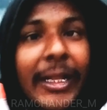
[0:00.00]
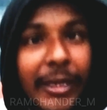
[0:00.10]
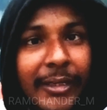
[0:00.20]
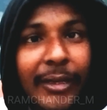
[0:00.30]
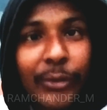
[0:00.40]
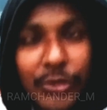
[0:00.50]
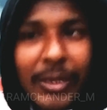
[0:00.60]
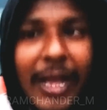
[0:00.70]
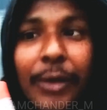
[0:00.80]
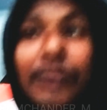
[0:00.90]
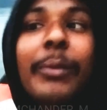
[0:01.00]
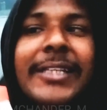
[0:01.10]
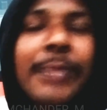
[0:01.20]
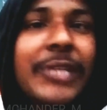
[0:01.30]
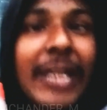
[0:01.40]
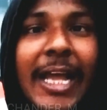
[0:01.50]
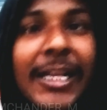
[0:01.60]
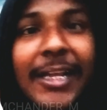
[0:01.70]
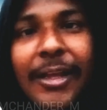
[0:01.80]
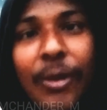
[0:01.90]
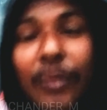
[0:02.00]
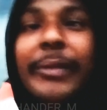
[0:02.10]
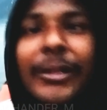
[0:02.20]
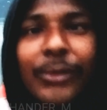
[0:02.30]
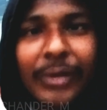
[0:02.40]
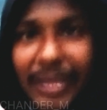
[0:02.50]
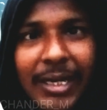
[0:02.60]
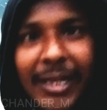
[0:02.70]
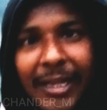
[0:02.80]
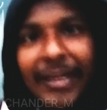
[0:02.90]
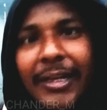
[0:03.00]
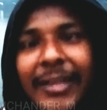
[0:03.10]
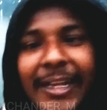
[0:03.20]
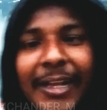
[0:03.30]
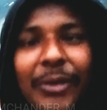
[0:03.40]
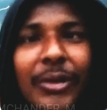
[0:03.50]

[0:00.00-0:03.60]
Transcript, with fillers: आधा घंटा हो चुका है और वो भाई साहब चिल्ला रहे हैं और हम इग्नोर कर रहे हैं ठीक है